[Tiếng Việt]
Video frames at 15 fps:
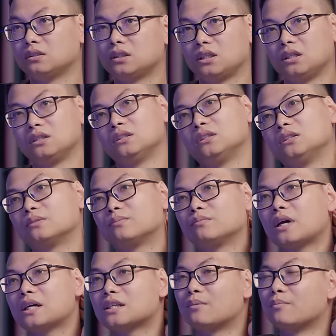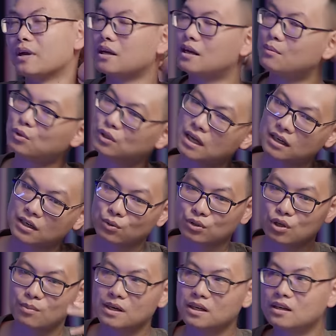Thì bây giờ mình là một thằng đầu
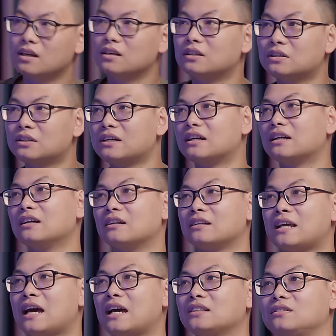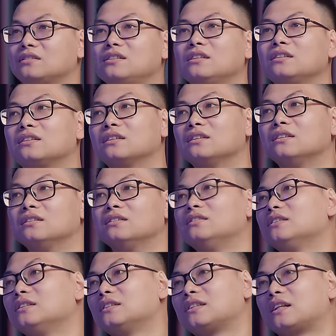to mắt cận, ở nhà chơi điện tử,
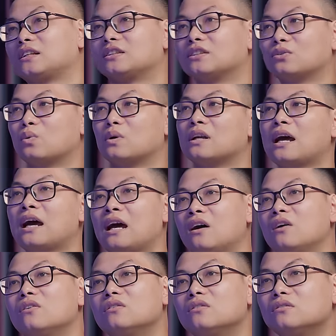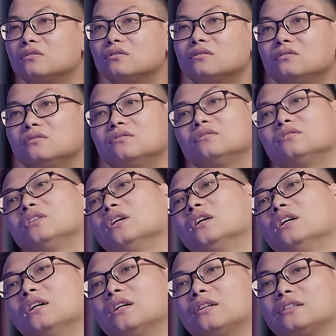giặt quần áo,
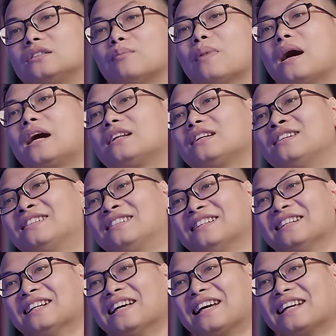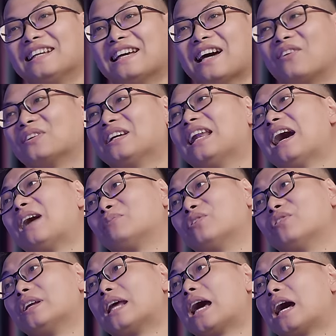rửa bát, đi học đi làm rồi
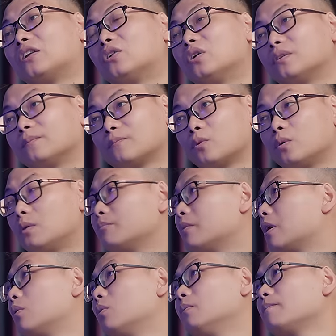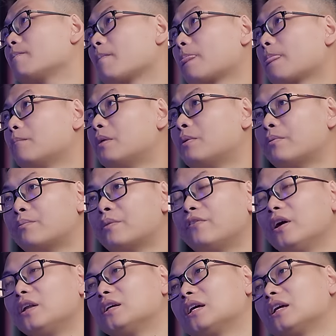về nhà thôi, đúng không? Mình cũng mình mình
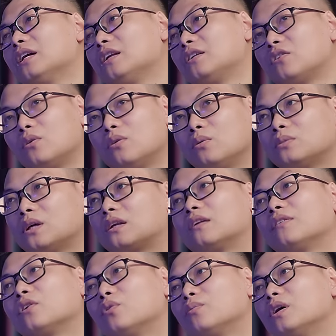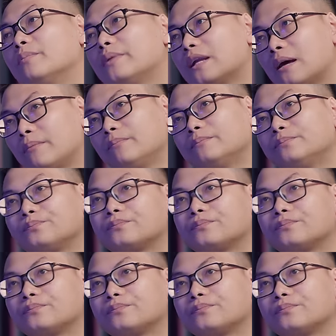viết như thế kia thì nó không thật với con người mình lắm,